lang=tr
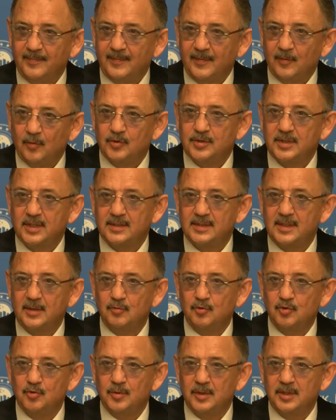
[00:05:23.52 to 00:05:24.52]
O
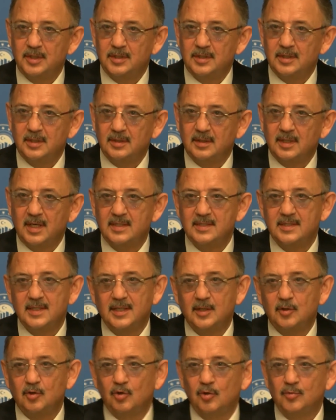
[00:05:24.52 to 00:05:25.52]
80-100 bin kişinin Kayseri
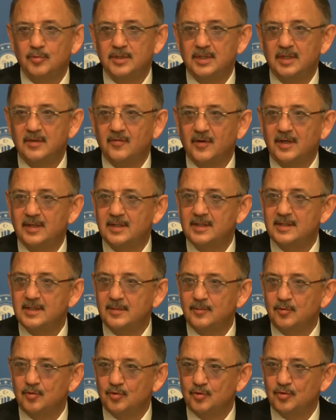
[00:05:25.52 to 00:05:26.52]
ekonomisine
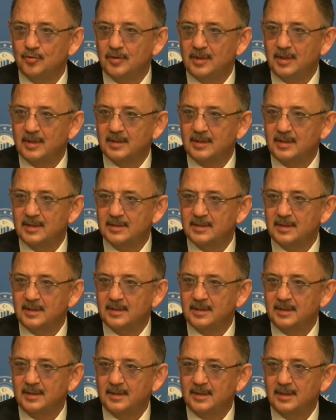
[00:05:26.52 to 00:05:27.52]
faydasını bir düşünün arkadaşlar.
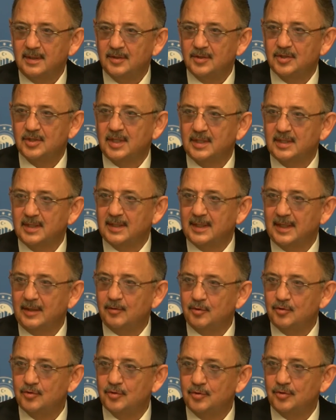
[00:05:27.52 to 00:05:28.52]
Dışarıdan
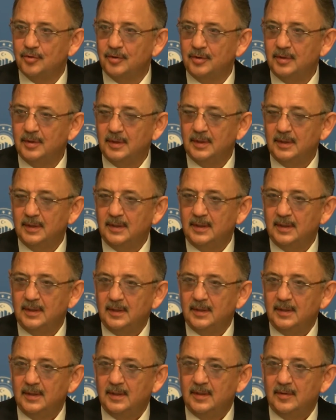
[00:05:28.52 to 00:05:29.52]
geliyor çoğu.
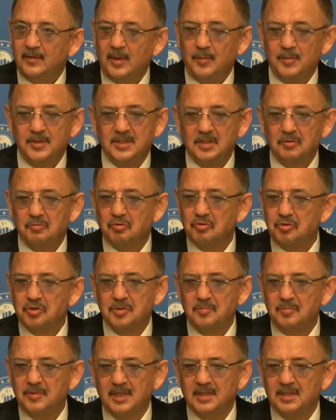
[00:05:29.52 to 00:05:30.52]
Ve bizde turizm
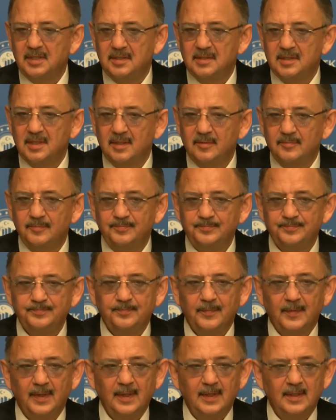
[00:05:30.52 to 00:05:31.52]
neredeyse
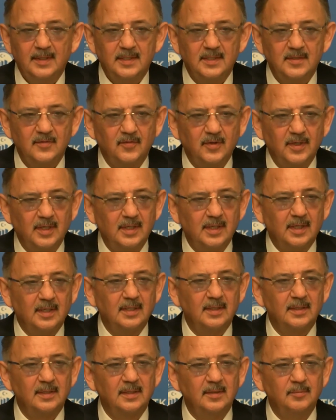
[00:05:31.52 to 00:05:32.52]
sıfıra
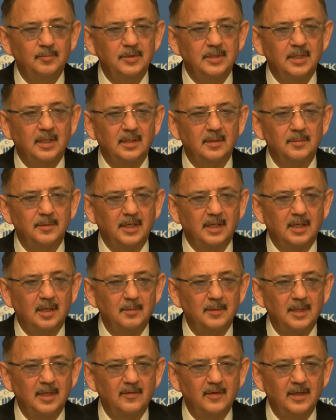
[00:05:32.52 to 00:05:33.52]
yakındı. Bir takım
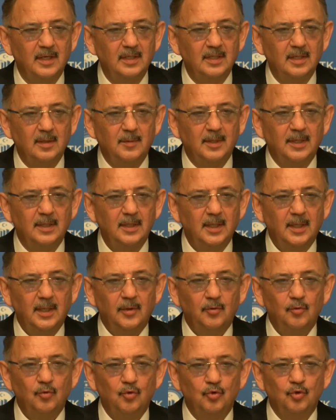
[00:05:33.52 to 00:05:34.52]
rakamlar verilir ama
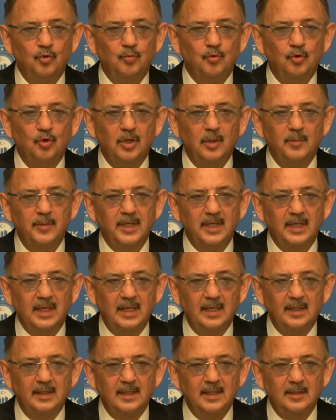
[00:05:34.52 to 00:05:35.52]
Ürgüp göremeye
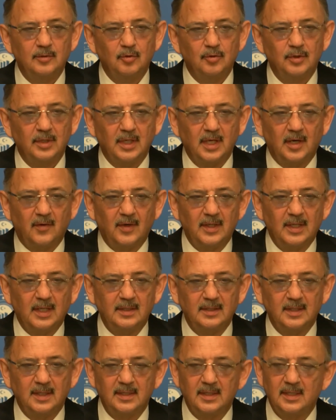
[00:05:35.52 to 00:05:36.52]
gelenlerdi onlar.
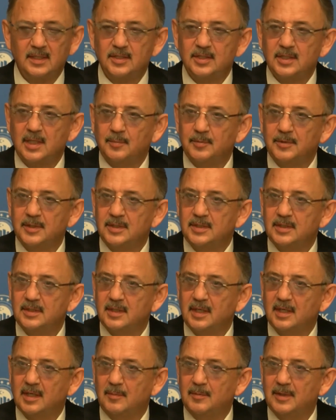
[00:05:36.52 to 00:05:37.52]
Havalandan giriş yaptığı için
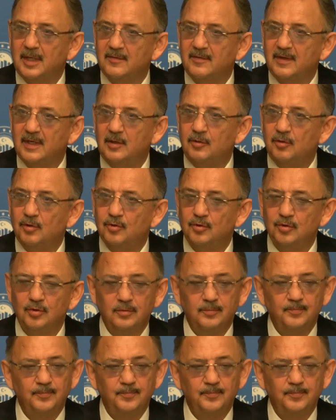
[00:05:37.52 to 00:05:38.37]
rakamlar veriliyordu.